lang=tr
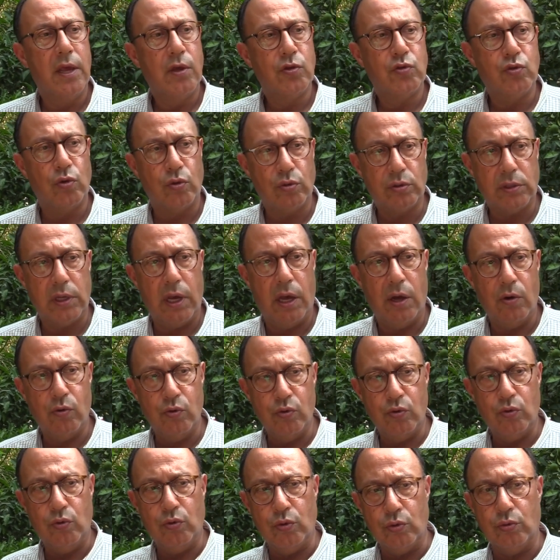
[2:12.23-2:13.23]
çok daha
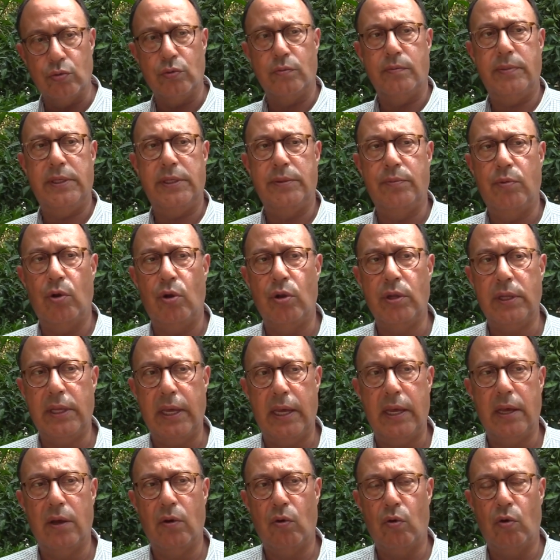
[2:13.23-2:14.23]
uygun bir
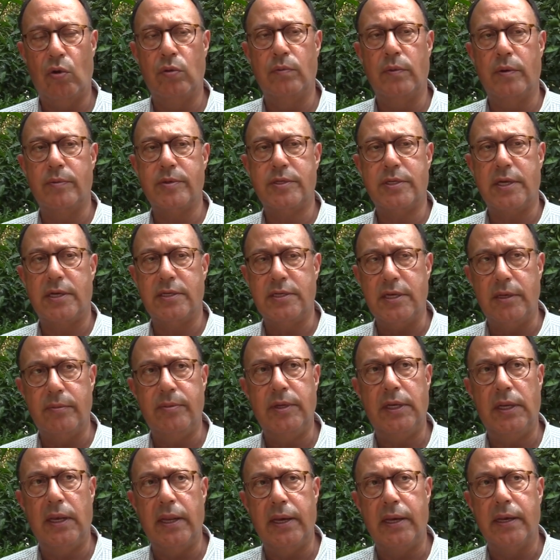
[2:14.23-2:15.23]
bölge olmamız
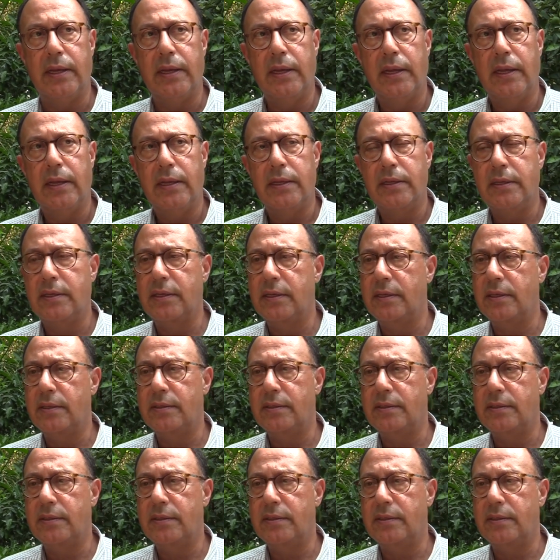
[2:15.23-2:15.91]
hasebiyle e,